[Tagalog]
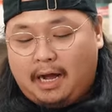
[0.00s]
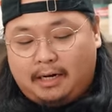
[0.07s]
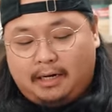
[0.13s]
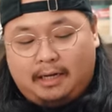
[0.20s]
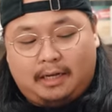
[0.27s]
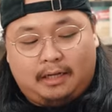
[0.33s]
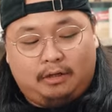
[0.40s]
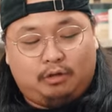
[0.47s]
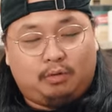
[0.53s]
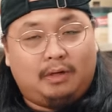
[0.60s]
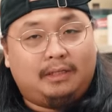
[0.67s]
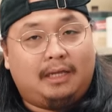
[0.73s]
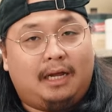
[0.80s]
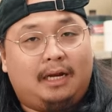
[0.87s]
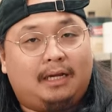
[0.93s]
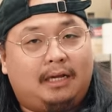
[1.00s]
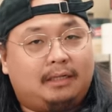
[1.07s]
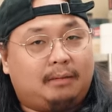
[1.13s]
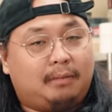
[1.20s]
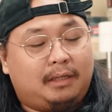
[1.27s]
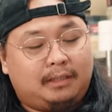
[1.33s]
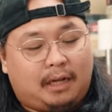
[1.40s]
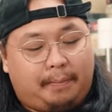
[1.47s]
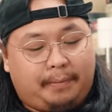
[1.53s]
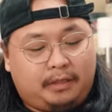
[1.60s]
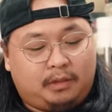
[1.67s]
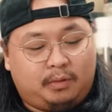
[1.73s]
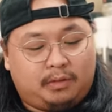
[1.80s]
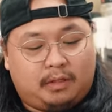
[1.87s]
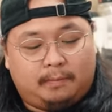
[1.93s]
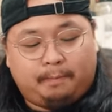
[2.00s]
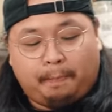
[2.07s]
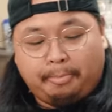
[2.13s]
nga na usually nilalagay sa mga Japanese cuisine.